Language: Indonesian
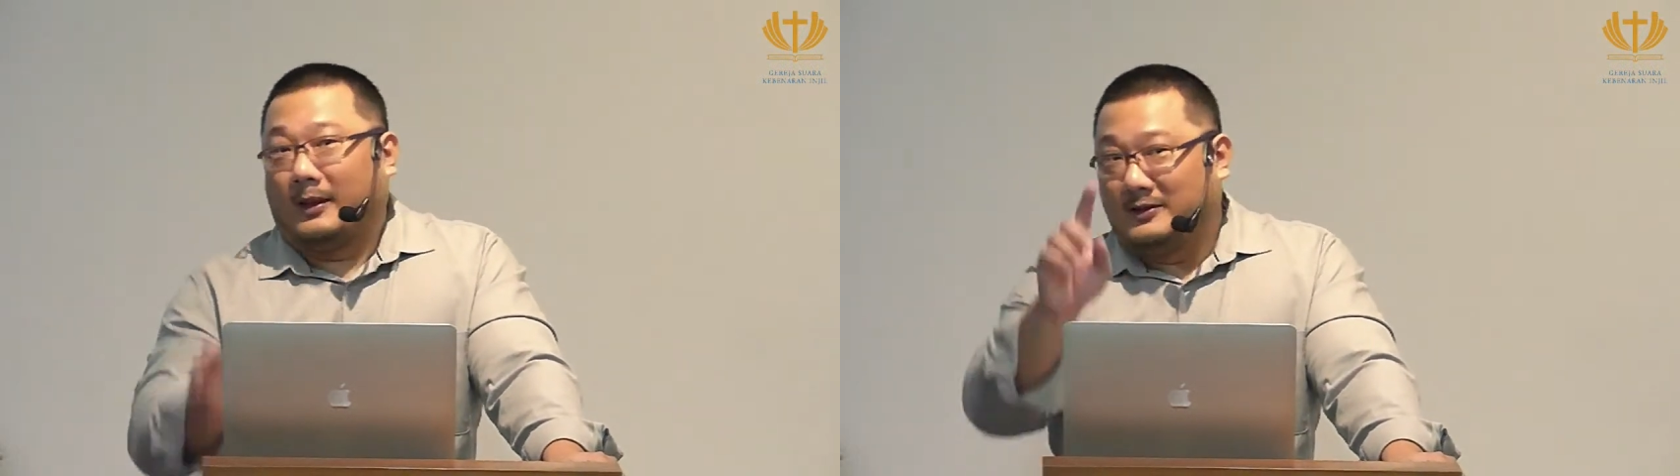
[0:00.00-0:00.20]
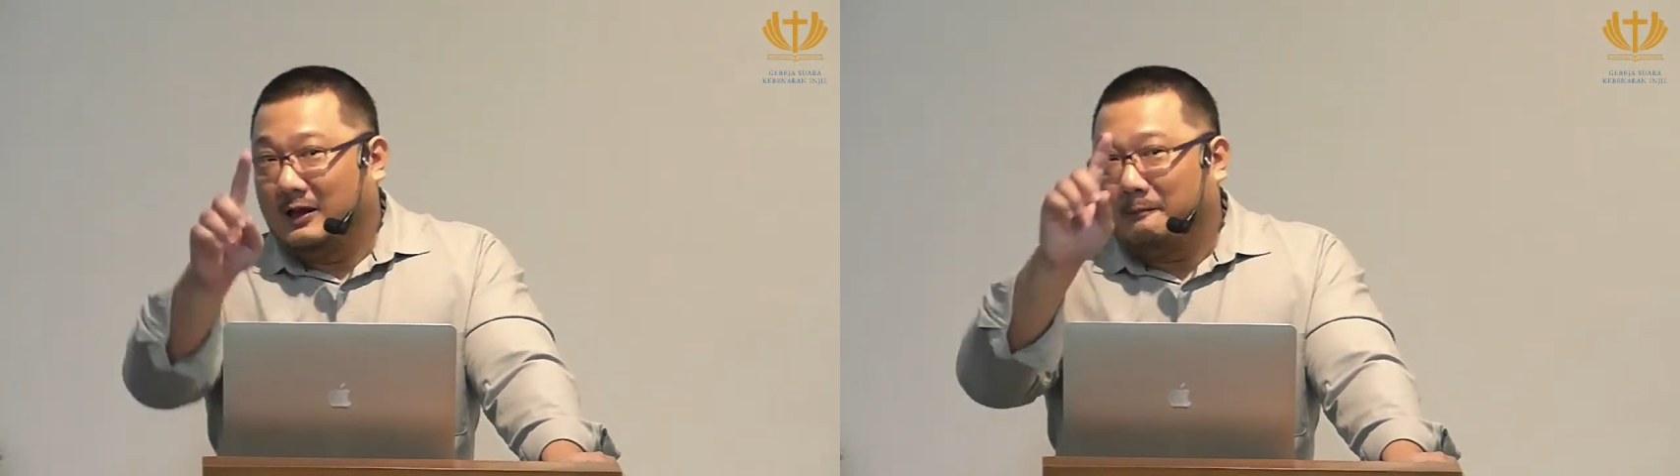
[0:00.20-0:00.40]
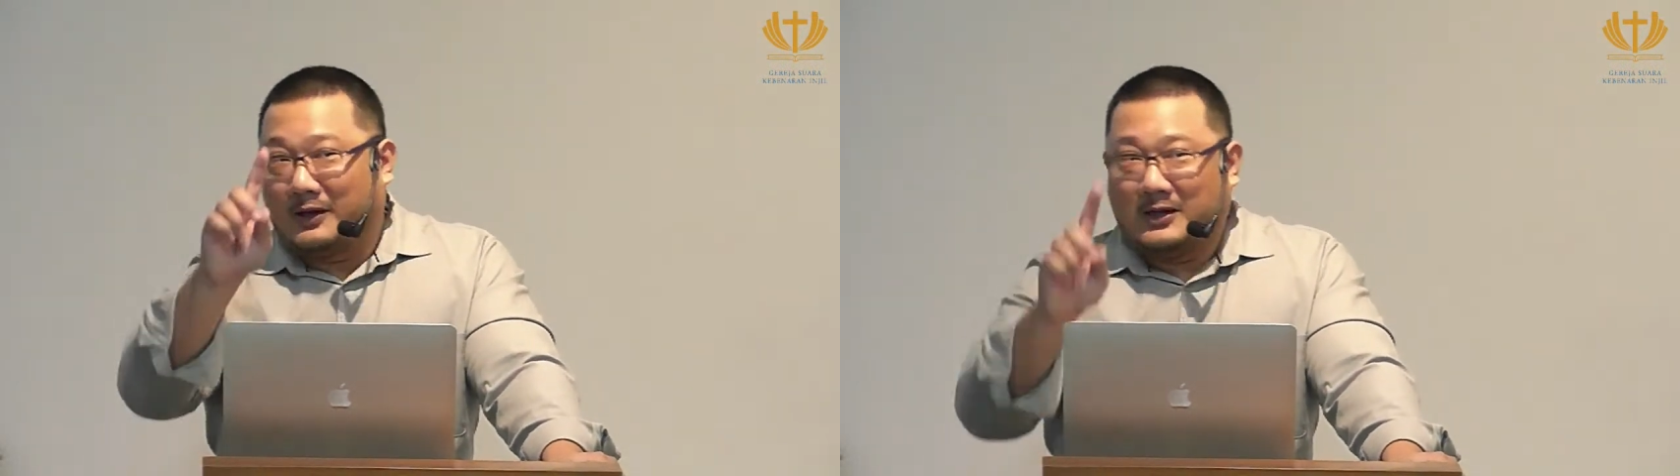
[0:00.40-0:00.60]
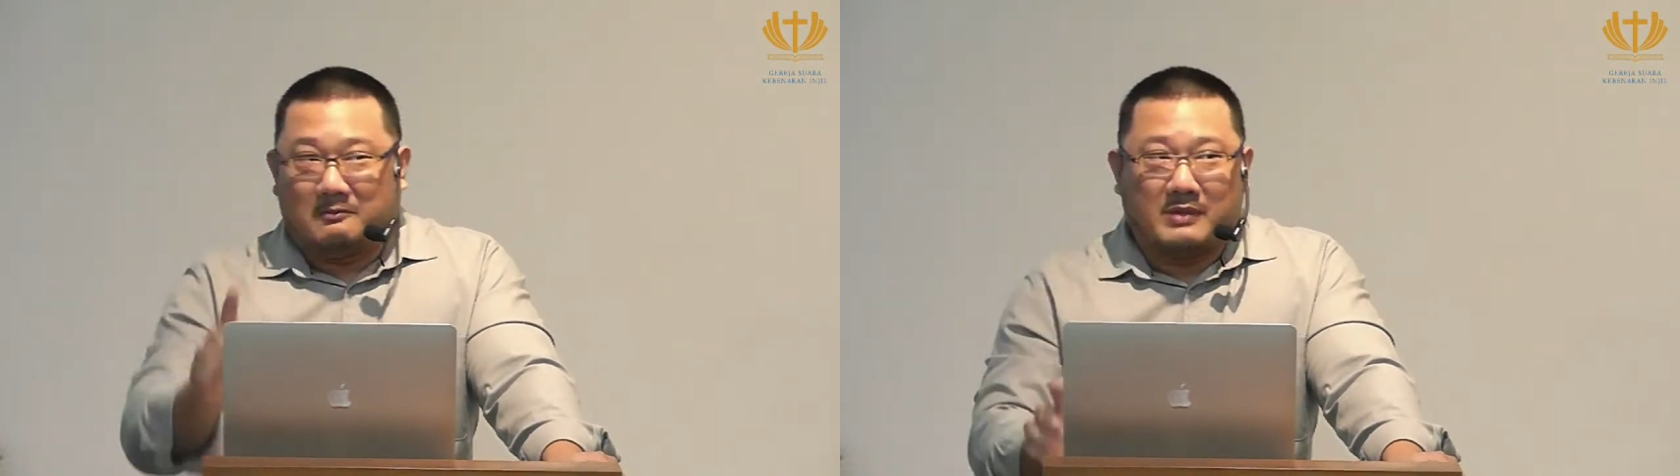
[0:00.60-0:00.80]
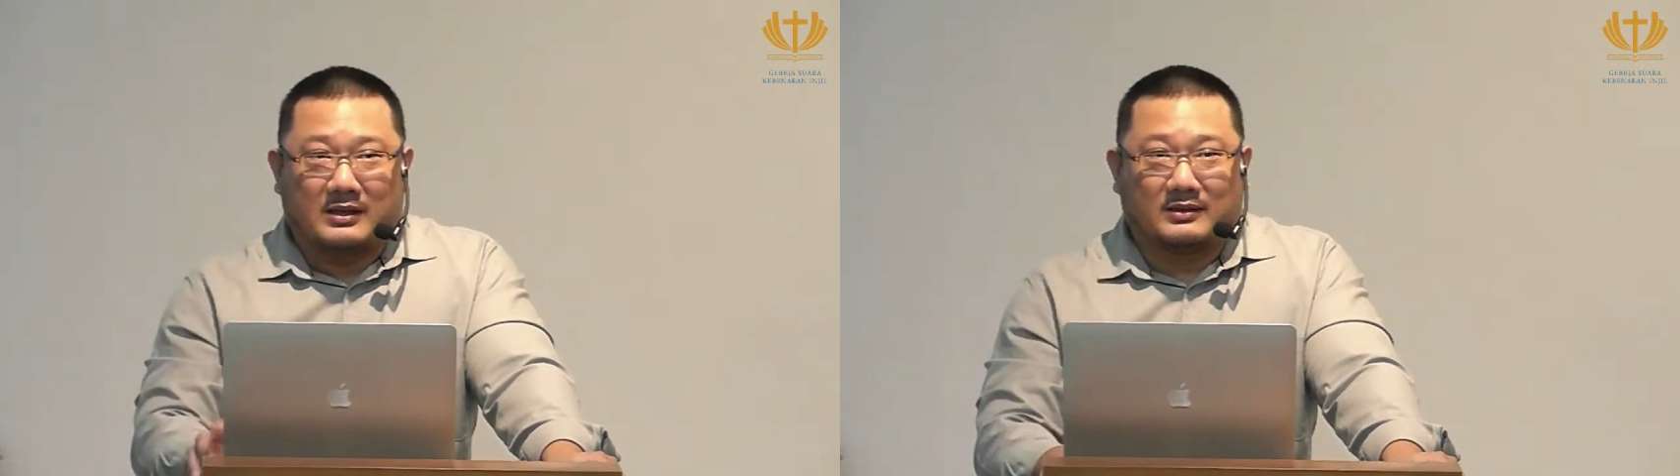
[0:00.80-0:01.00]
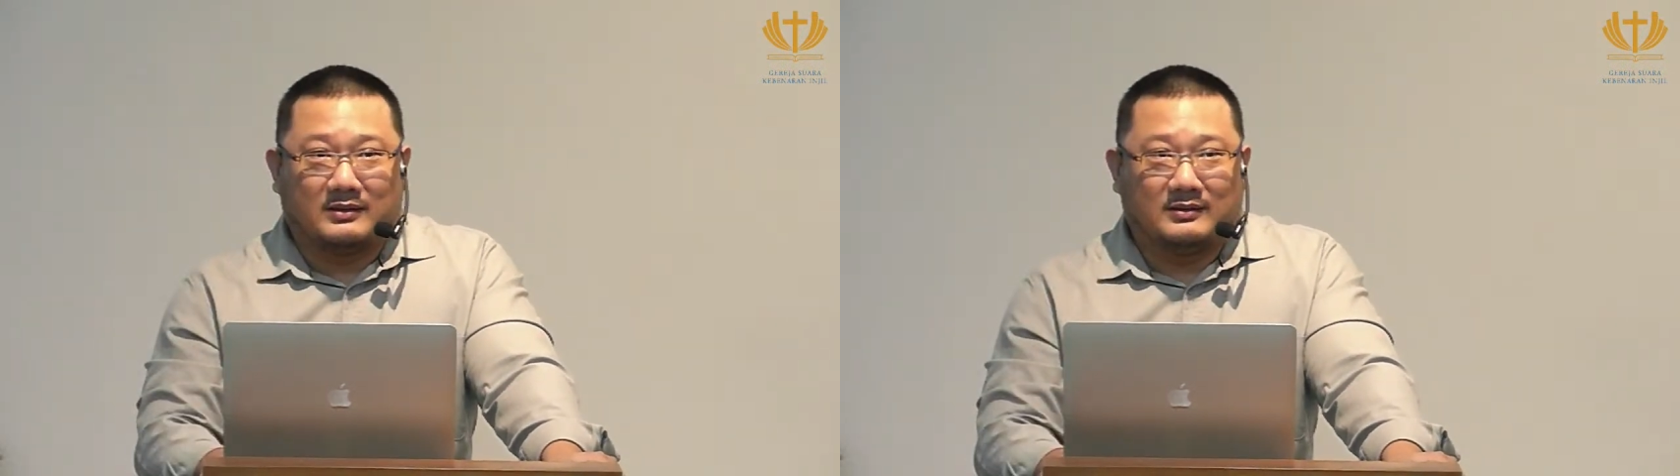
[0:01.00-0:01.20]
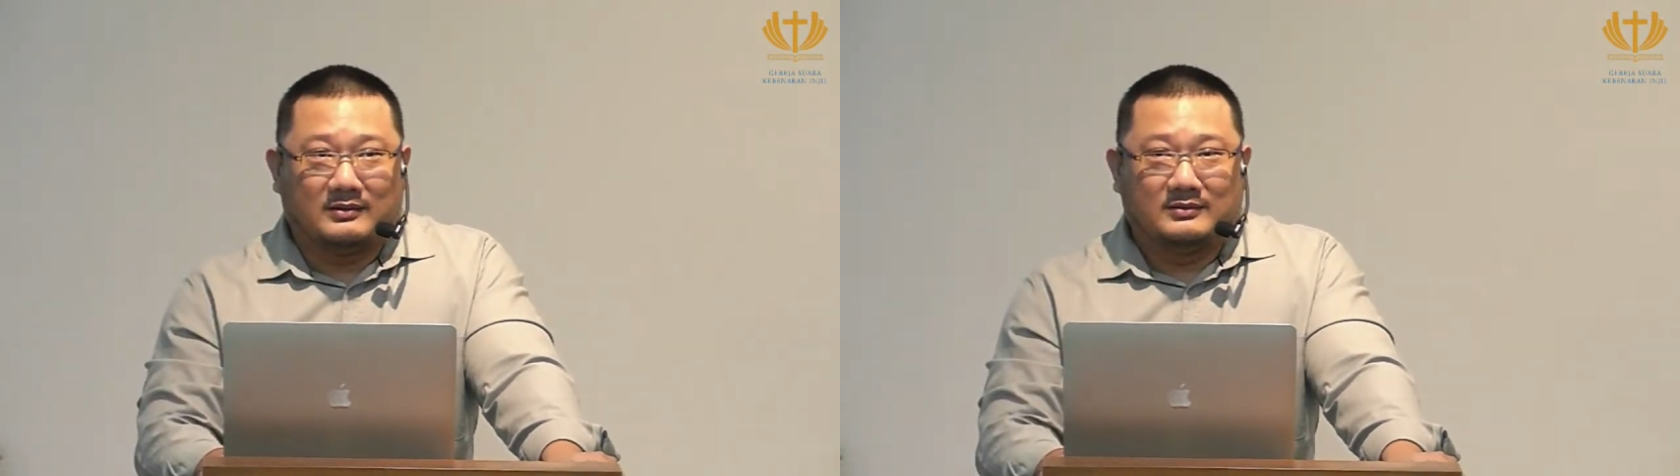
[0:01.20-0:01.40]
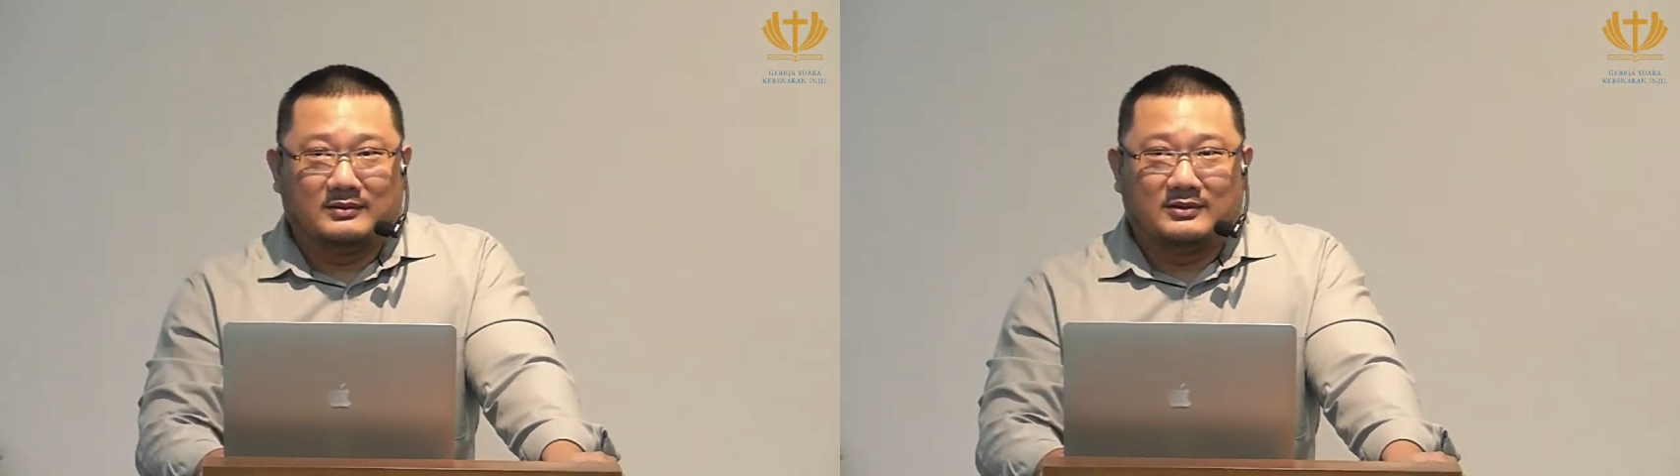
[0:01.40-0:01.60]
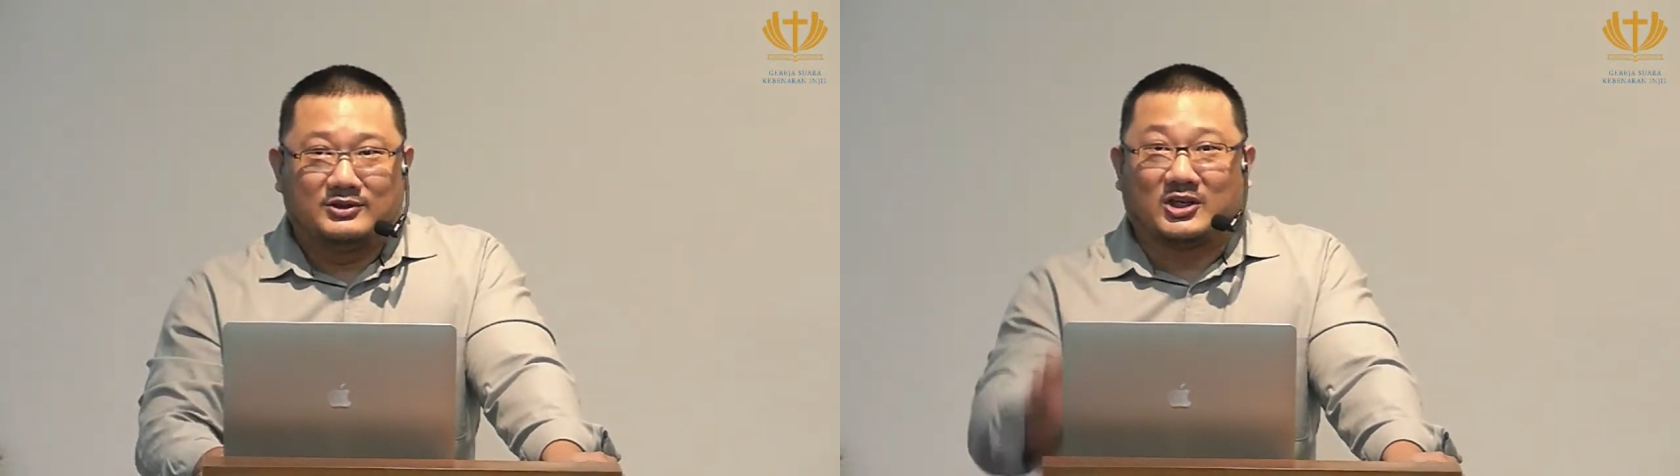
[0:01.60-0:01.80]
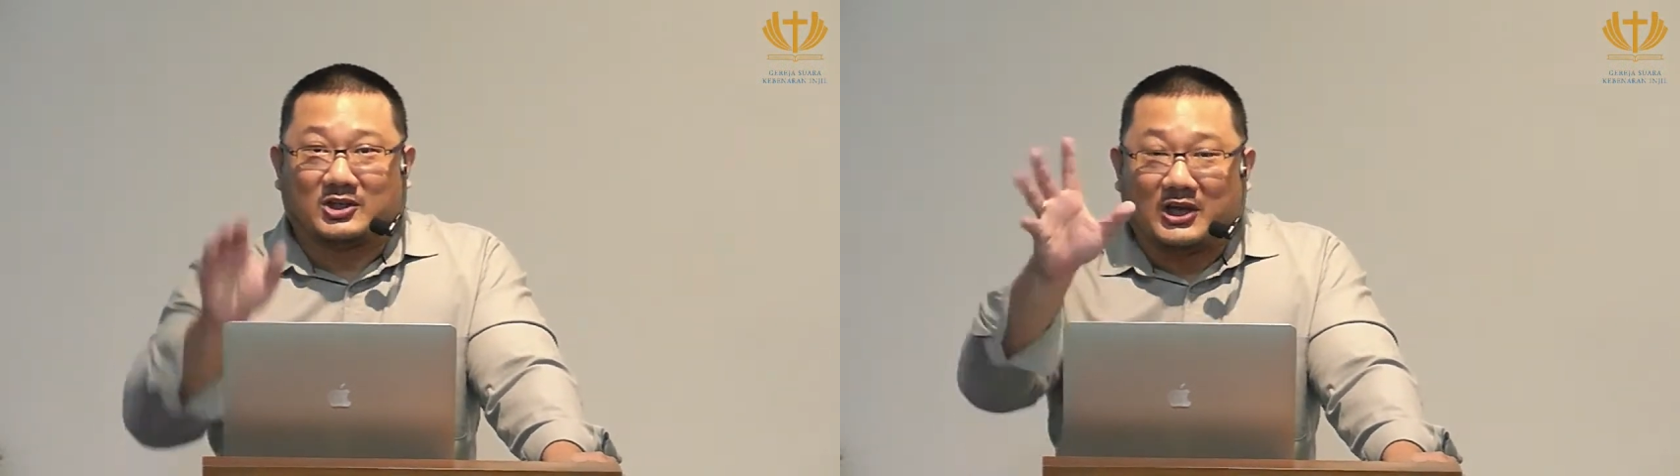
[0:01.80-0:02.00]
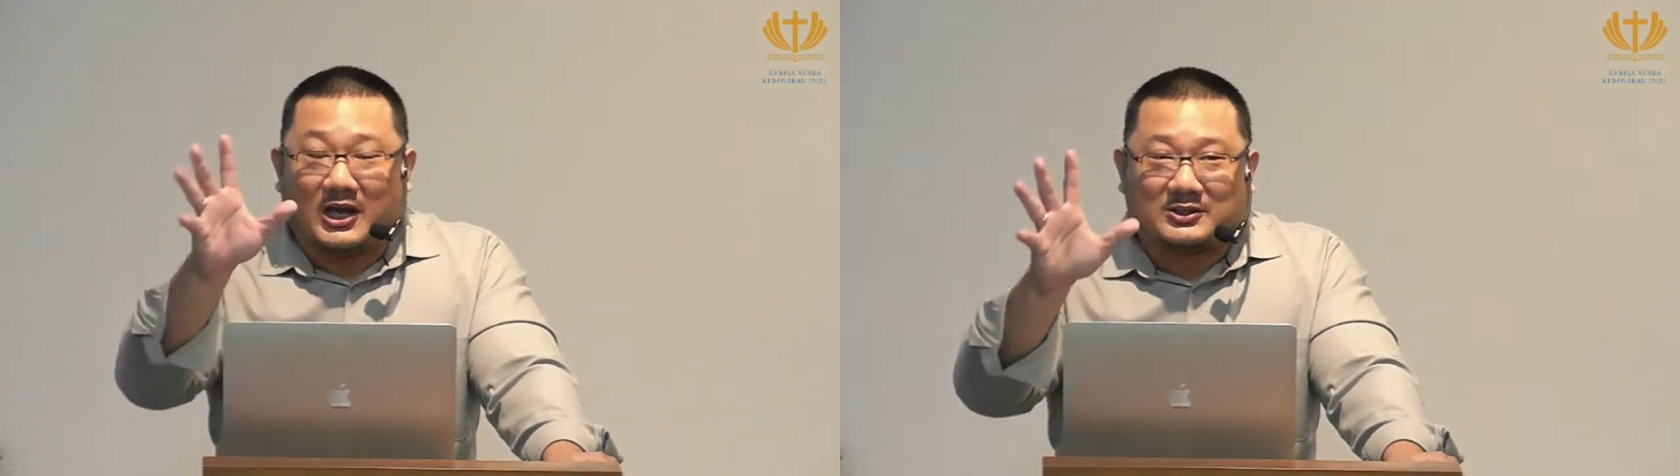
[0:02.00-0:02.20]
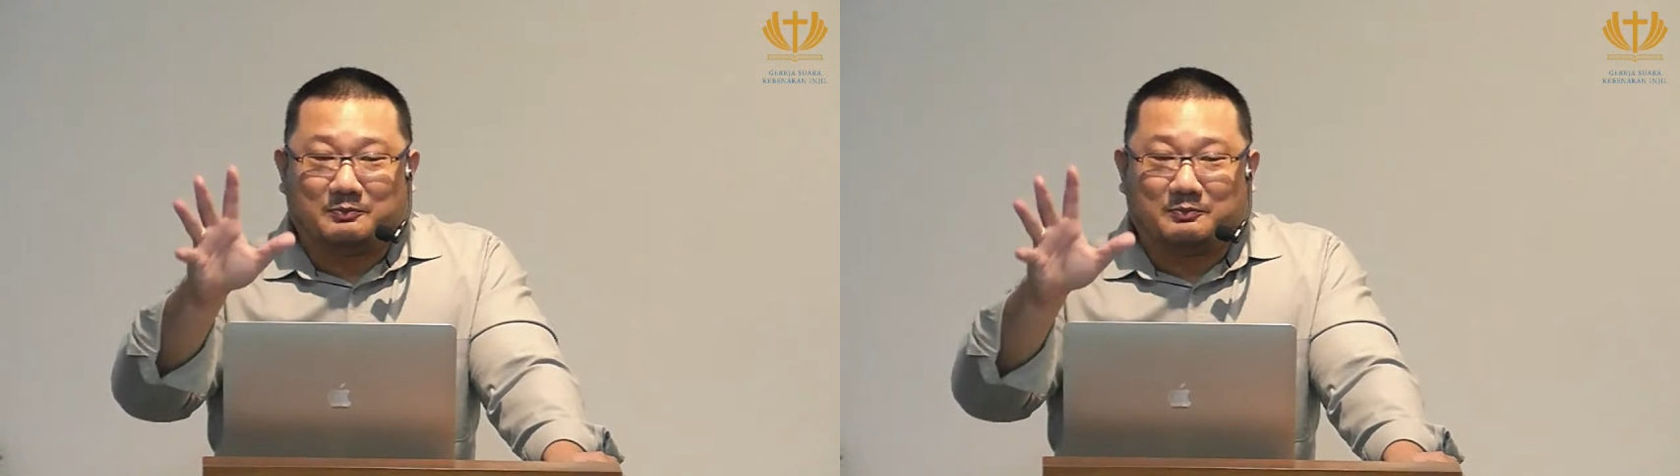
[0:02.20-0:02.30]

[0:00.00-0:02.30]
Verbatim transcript: Dia berhikmat, cerdas,